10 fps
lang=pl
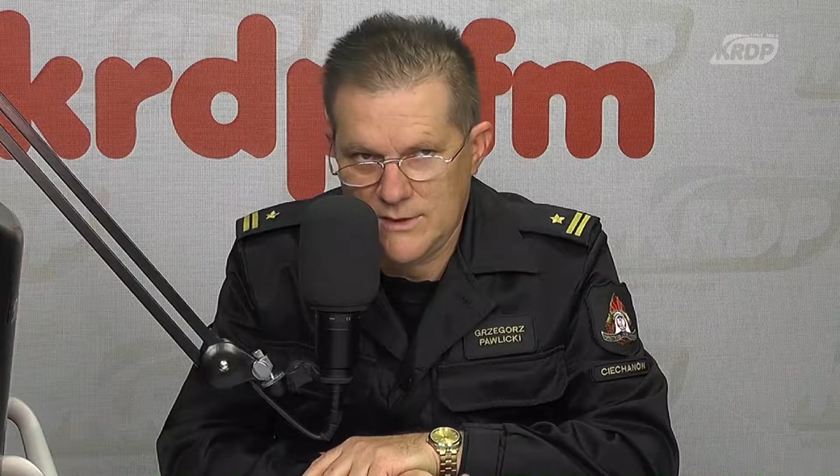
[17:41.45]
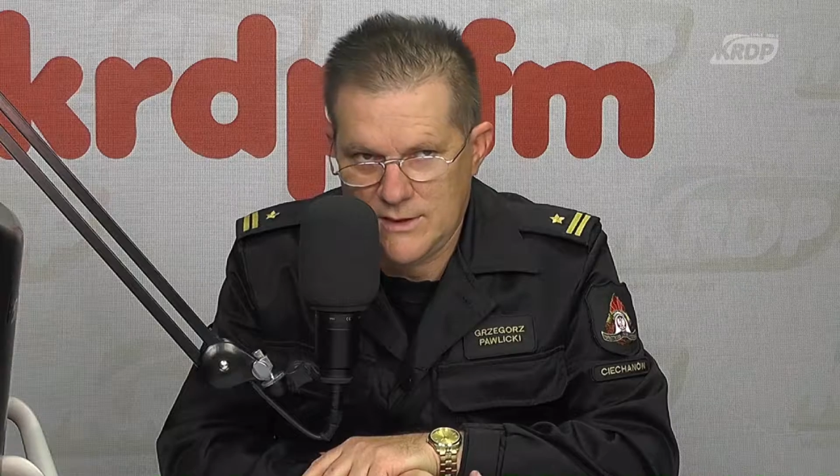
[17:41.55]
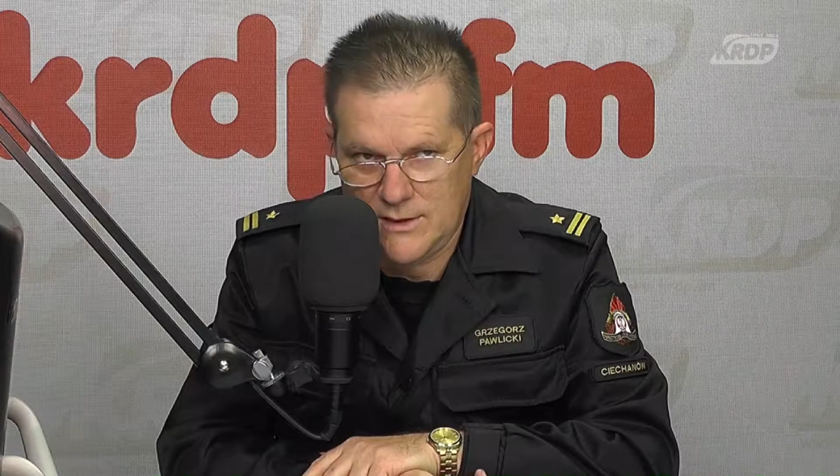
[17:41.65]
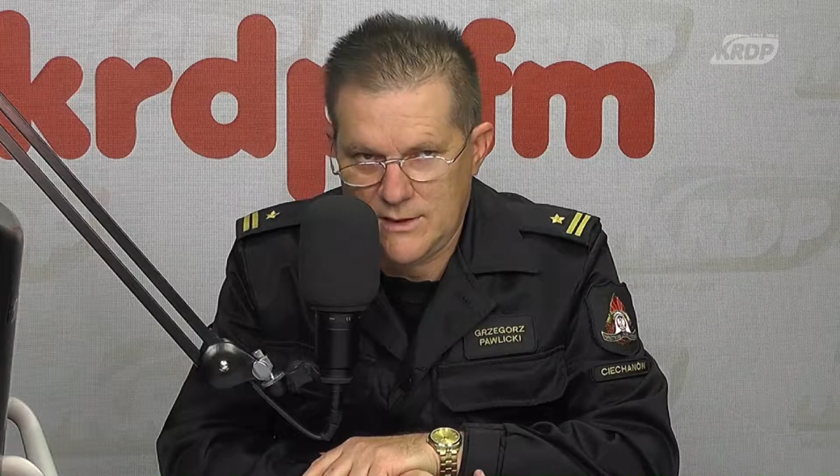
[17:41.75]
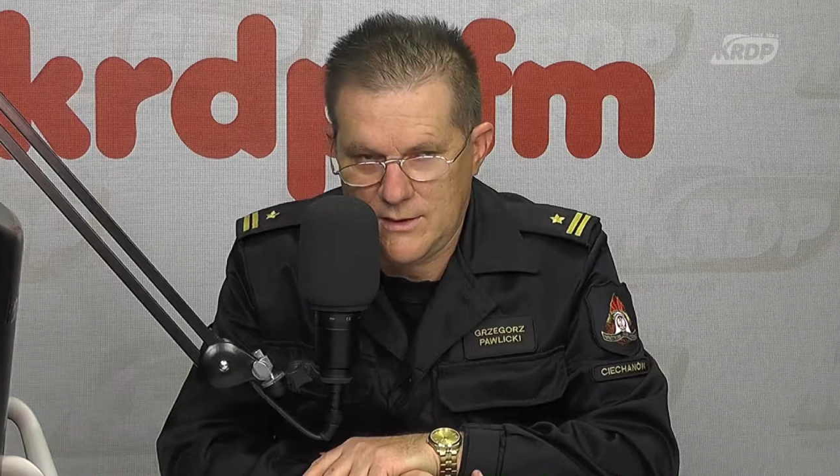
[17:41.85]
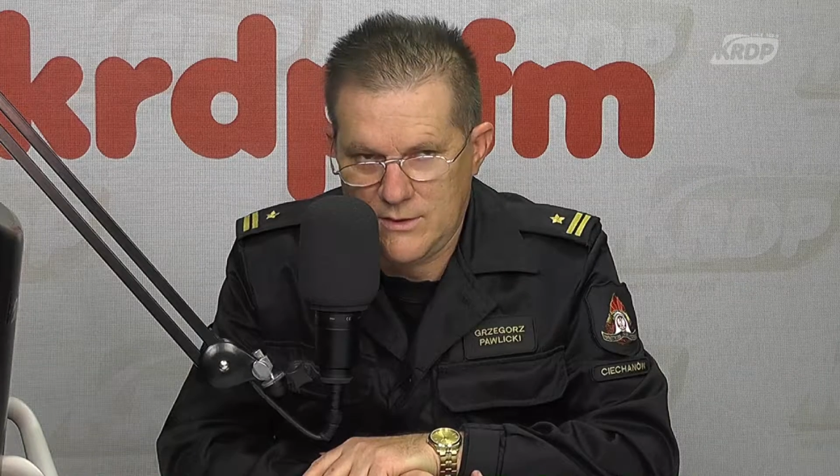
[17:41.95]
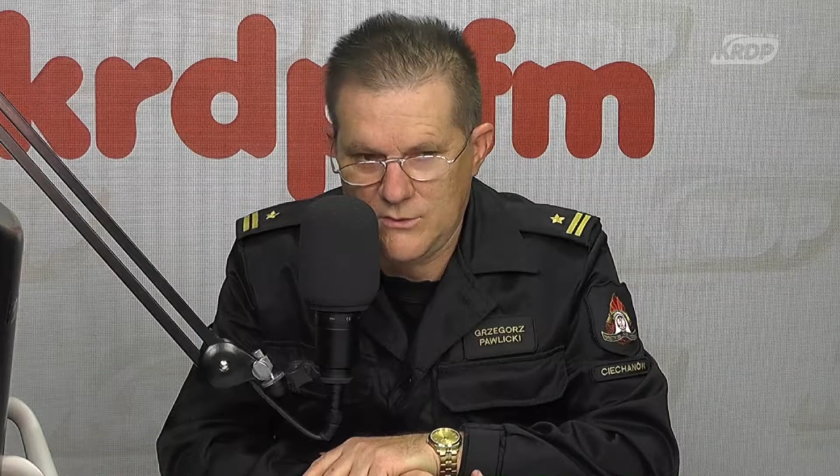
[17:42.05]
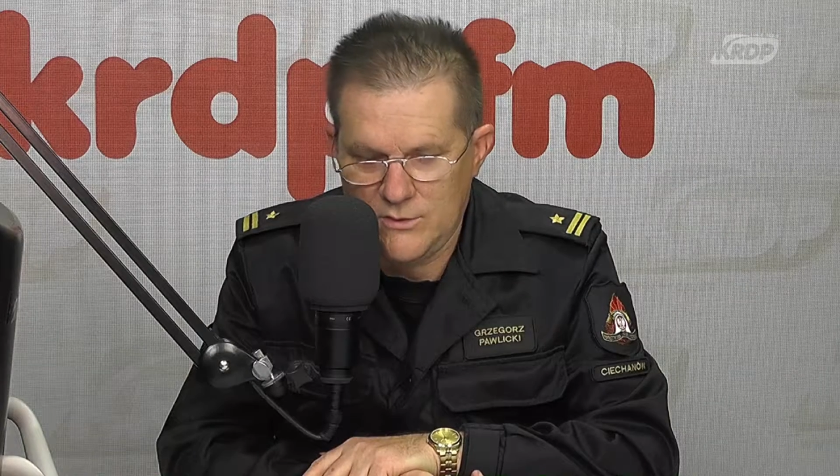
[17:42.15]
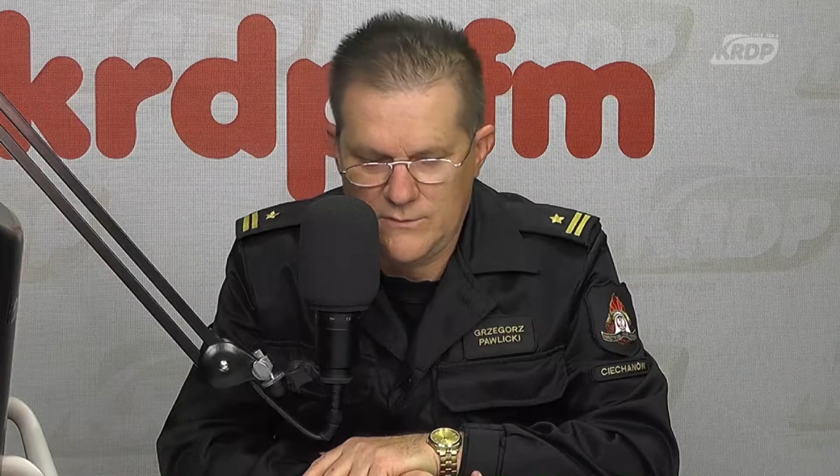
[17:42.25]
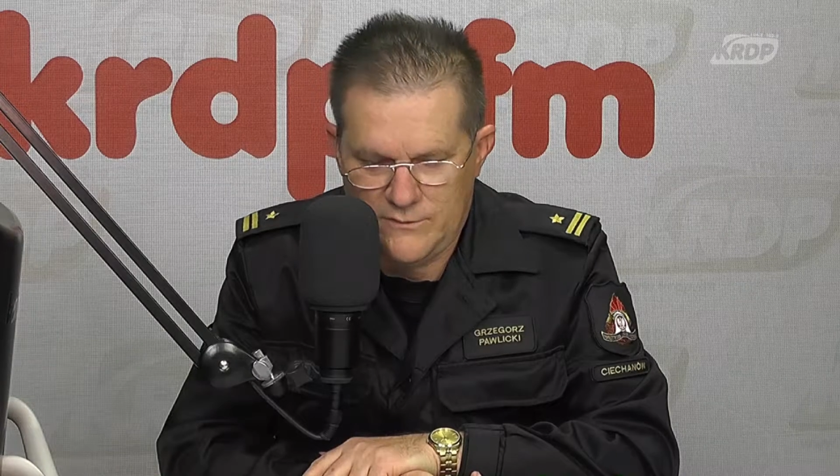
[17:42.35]

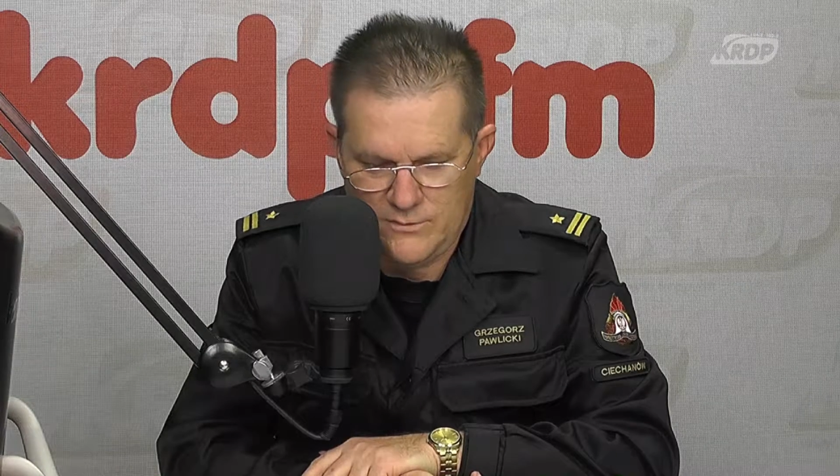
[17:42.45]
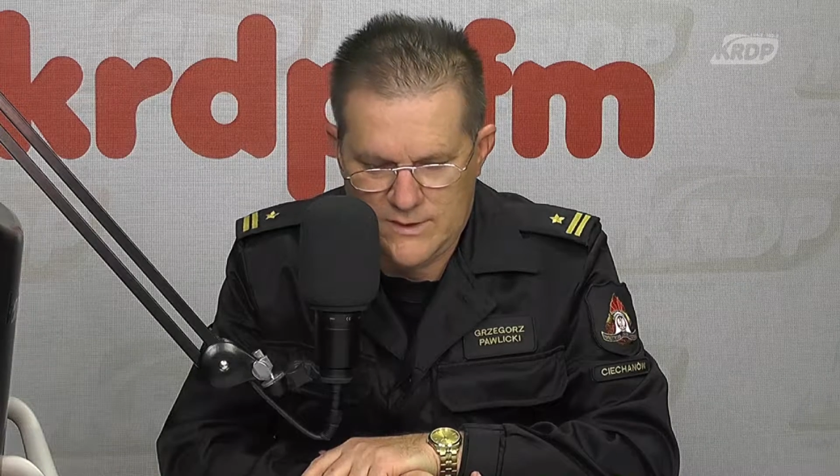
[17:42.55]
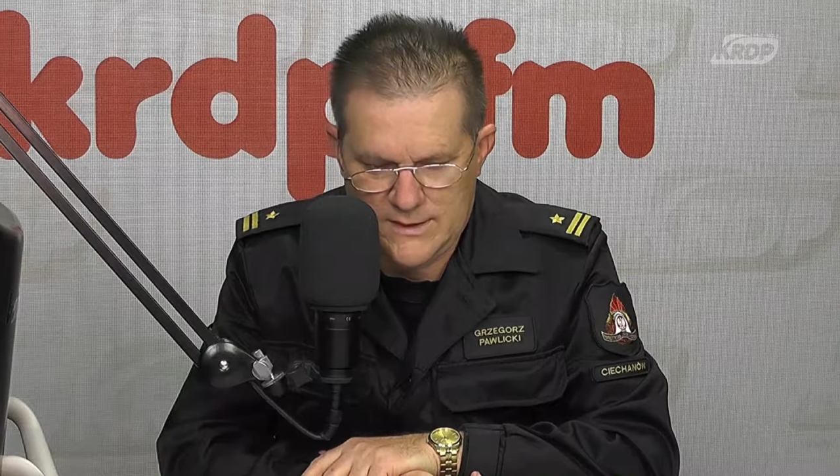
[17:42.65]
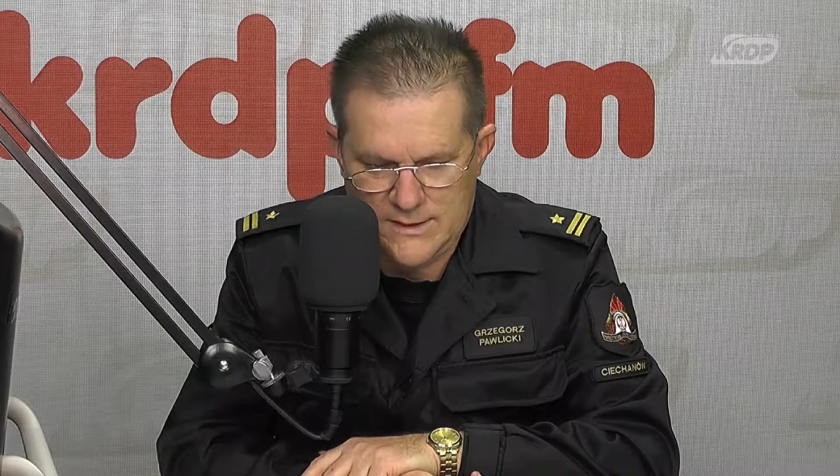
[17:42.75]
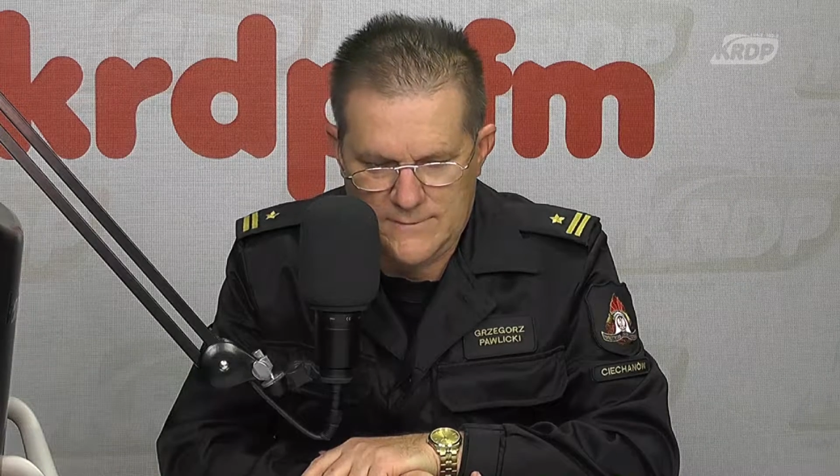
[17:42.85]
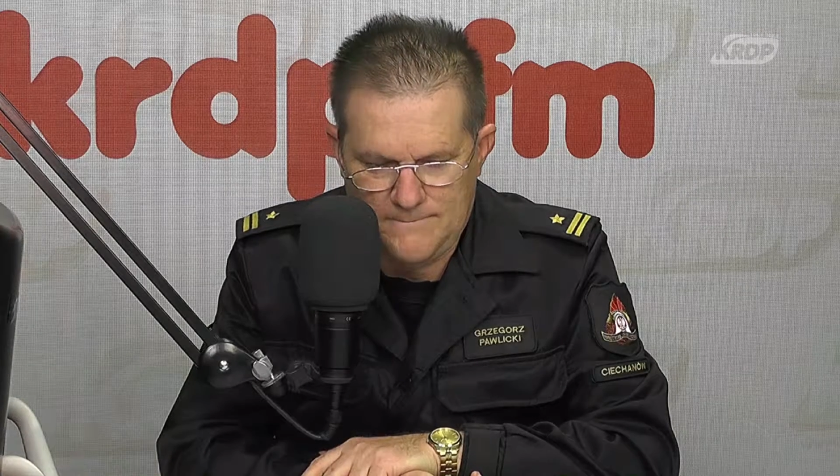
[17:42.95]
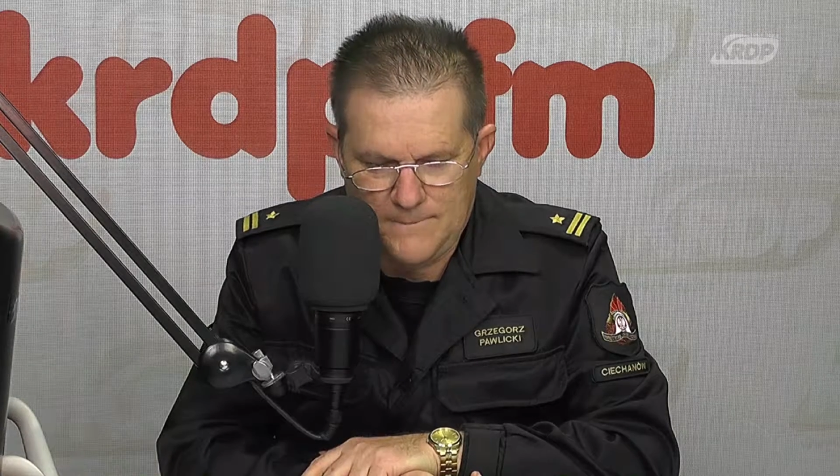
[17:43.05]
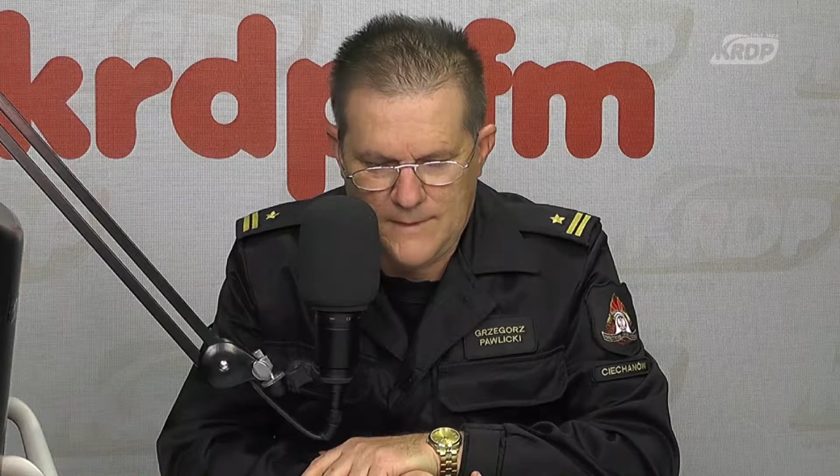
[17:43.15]
taką informację,